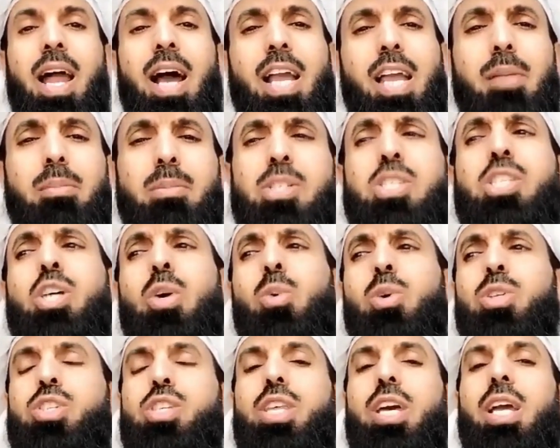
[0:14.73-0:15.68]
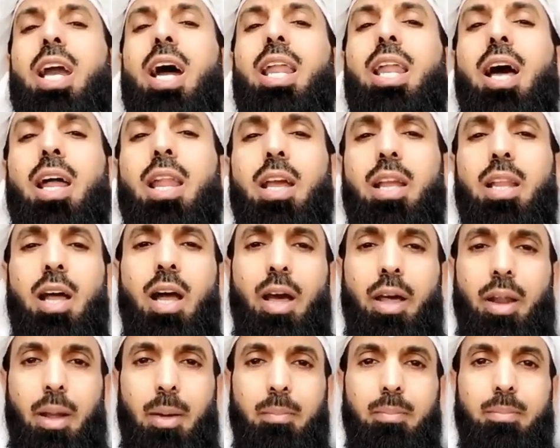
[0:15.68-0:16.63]
لكن المتزوج اذا قال علي
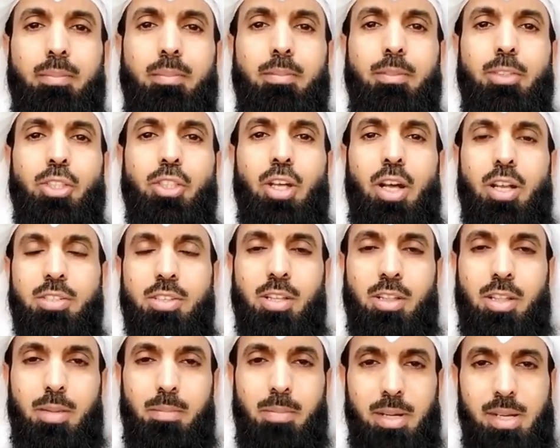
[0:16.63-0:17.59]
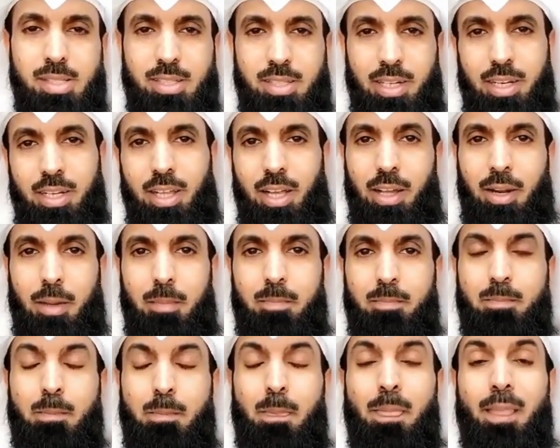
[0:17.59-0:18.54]
الحرام ايش قصدت لما قلت علي
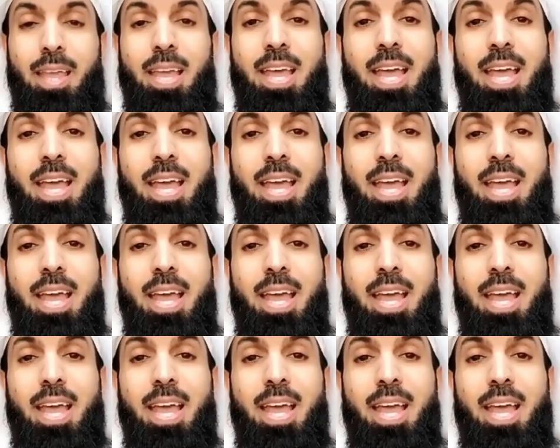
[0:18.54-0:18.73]
الحرام